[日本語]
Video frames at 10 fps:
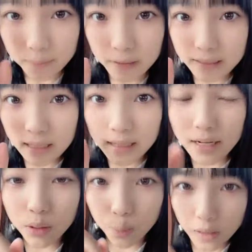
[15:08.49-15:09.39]
皆さん
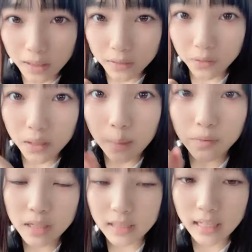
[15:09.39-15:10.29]
リオのペルナイトコラ
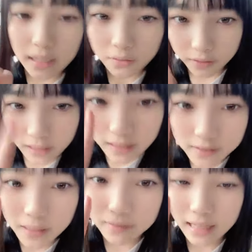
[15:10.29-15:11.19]
紫色と黄
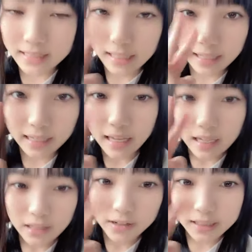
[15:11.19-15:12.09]
色なのでぜひ
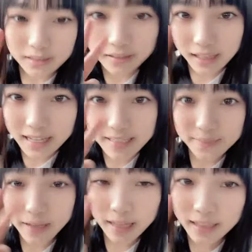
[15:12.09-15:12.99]
よろしくお願いし
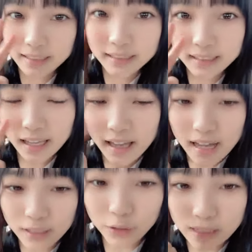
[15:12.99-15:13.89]
ます
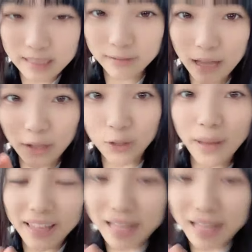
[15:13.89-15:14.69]
あとレスは奪